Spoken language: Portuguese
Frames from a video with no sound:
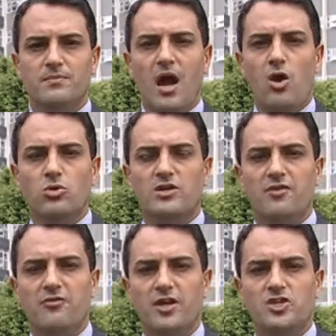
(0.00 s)
A outra
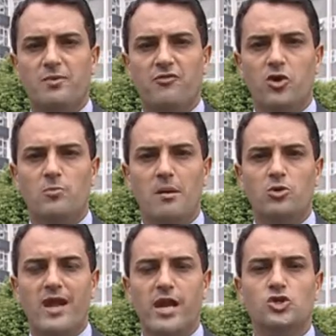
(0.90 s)
vítima foi uma
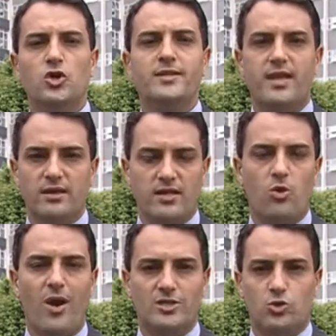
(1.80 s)
mulher de
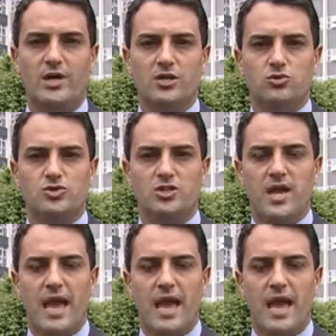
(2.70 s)
84 anos.